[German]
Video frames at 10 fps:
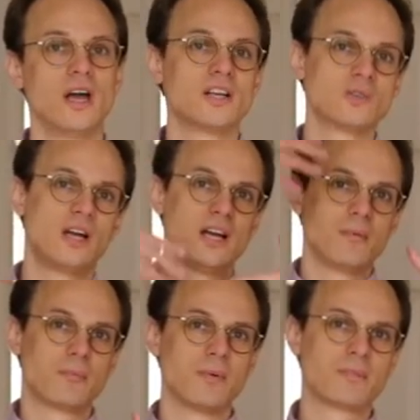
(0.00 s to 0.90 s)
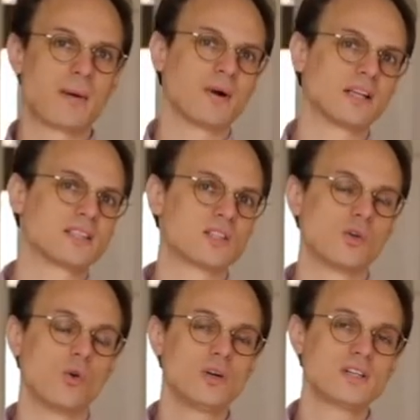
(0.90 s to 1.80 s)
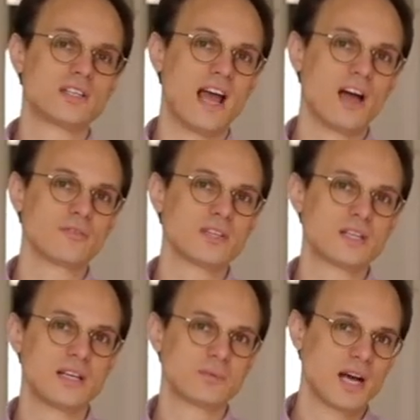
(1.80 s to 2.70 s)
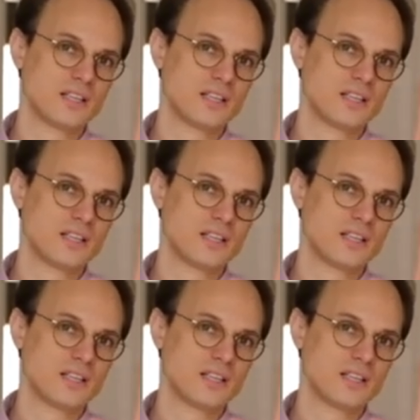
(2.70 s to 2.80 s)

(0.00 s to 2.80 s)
So eine Präparation des Nervensystems